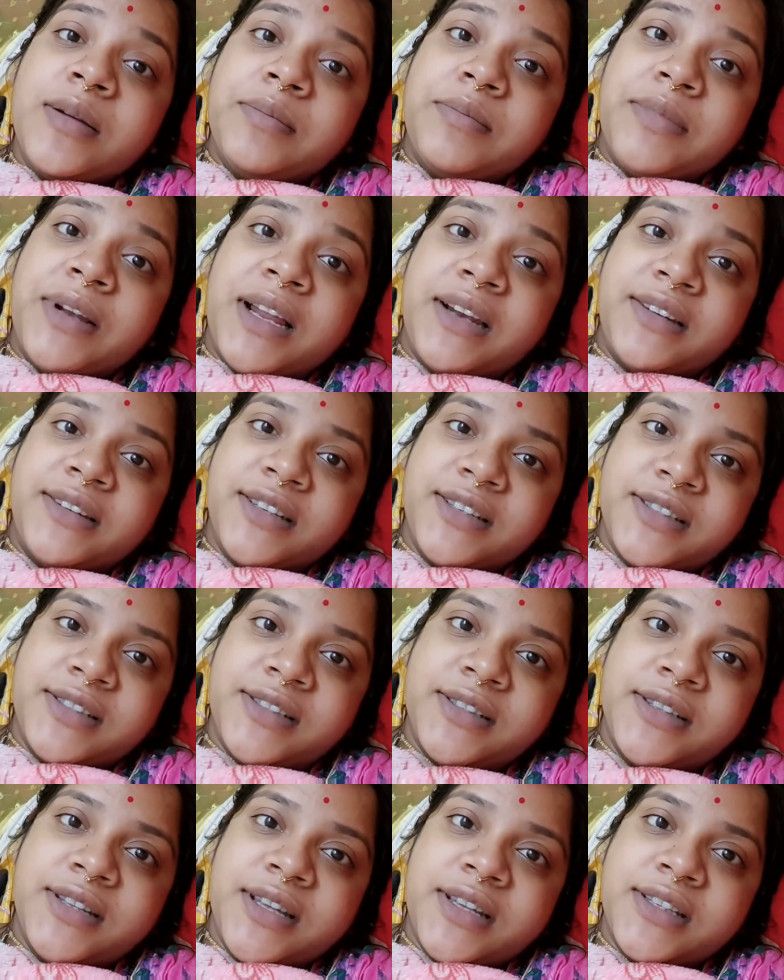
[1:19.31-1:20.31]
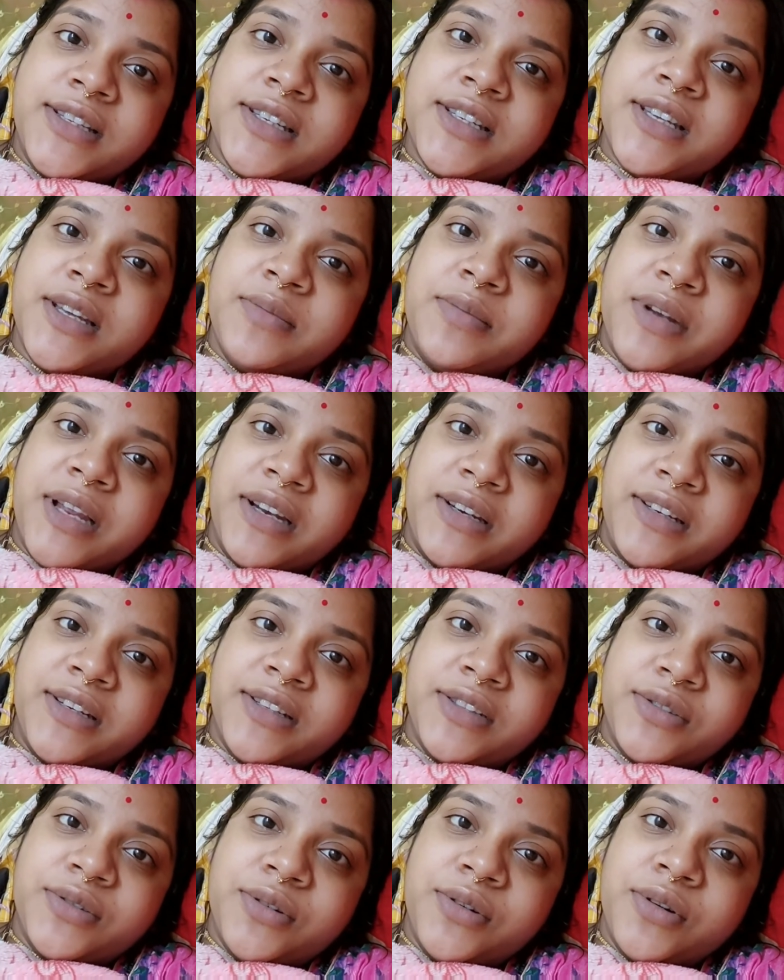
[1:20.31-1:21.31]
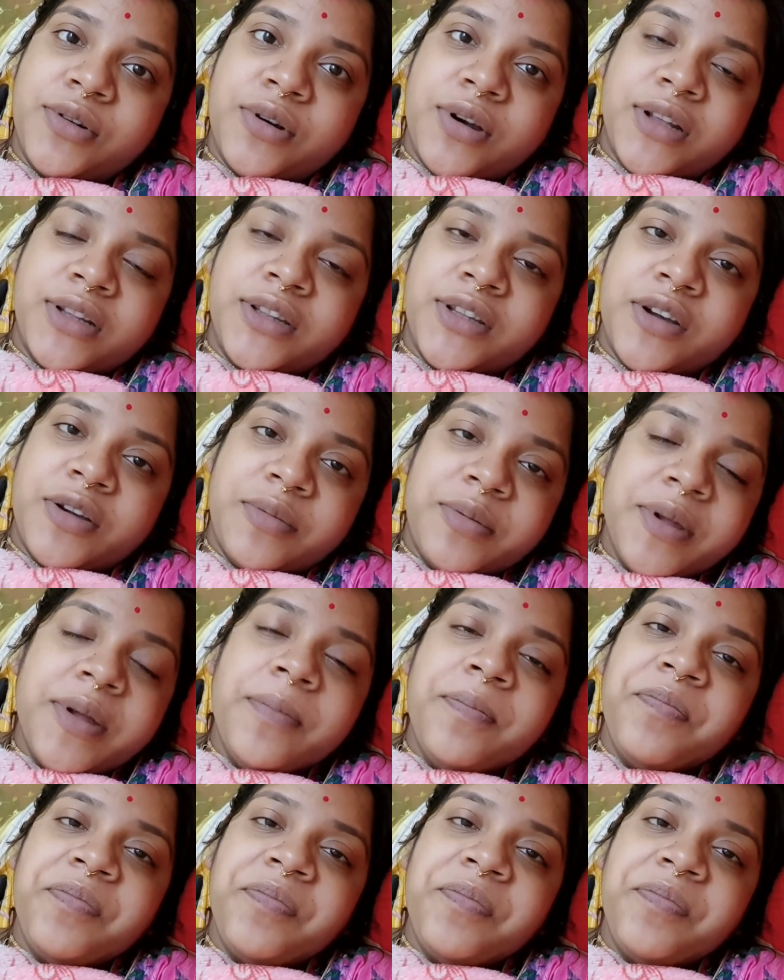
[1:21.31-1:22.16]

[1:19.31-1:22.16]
ব্লাড টেস্ট দিয়েছে সেই ব্লাড টেস্টগুলো করাতে হবে